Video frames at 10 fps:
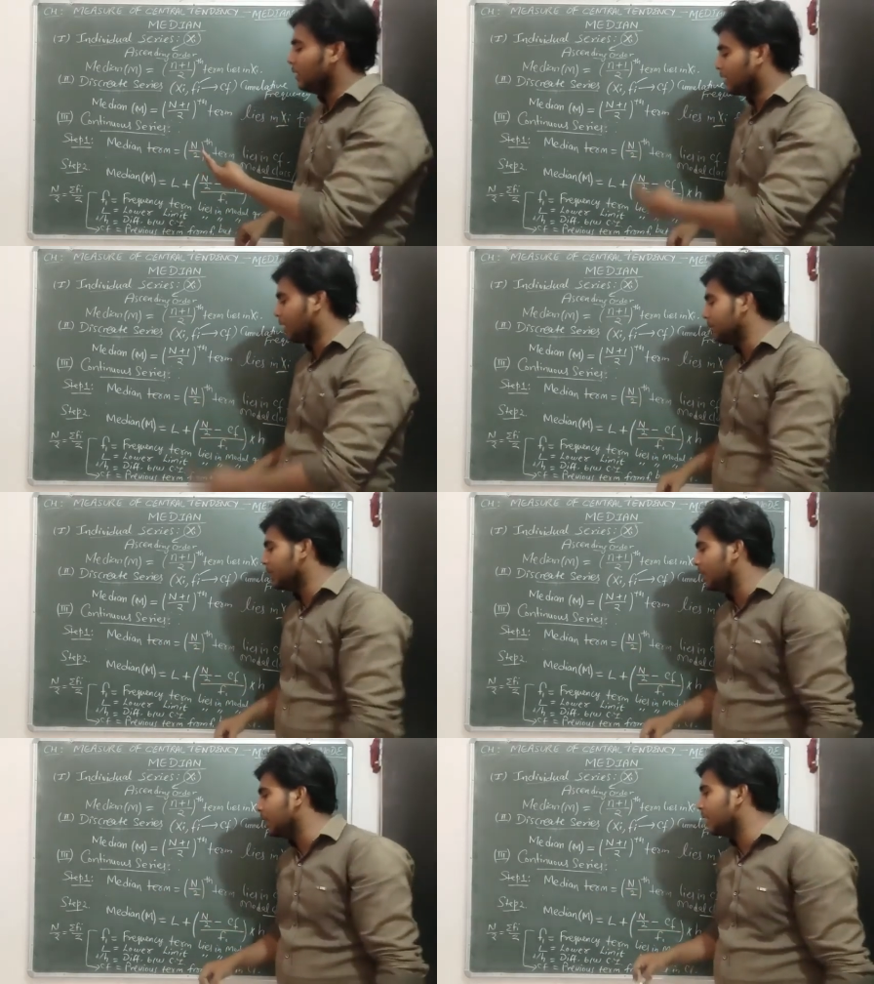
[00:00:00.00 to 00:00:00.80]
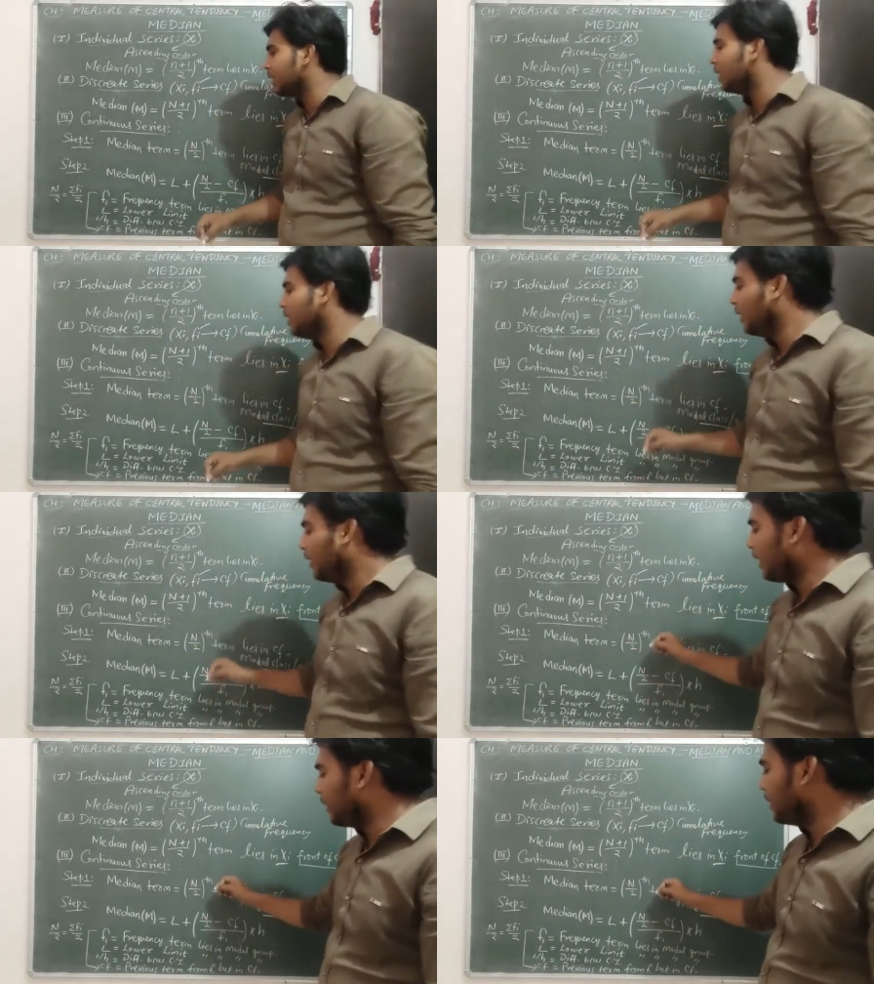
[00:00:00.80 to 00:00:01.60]
टर्म निकालने का
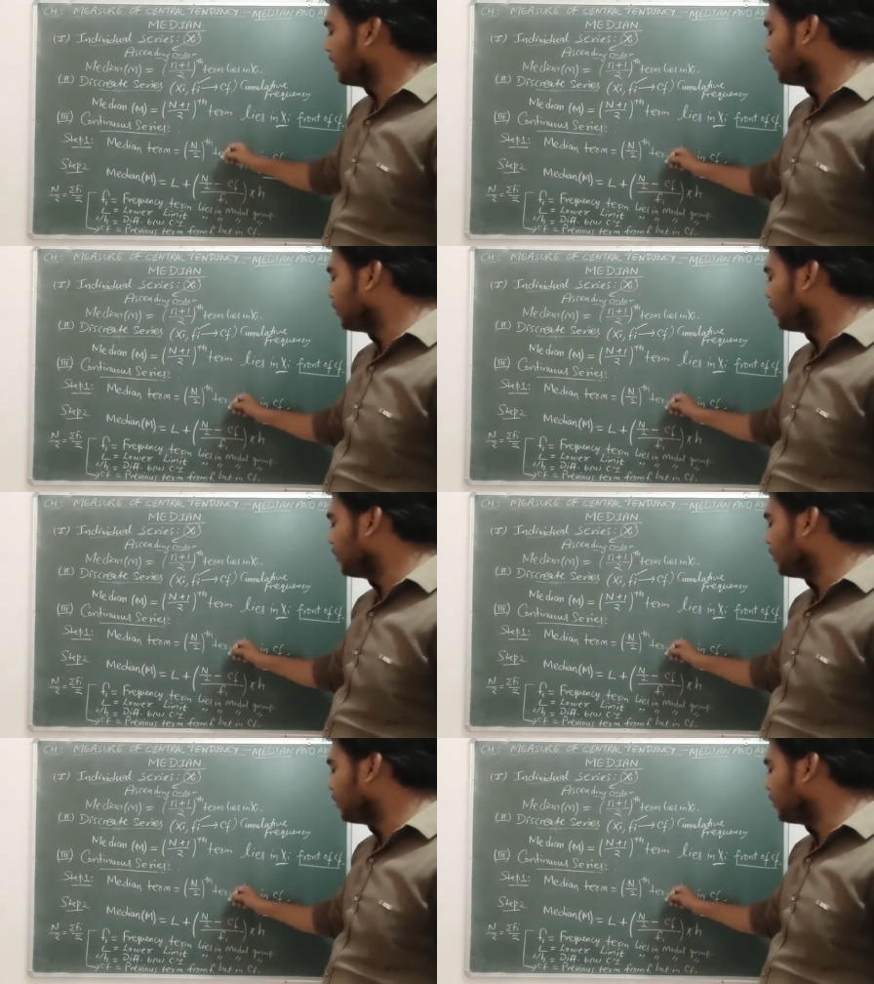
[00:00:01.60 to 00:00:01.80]
एन बाई टू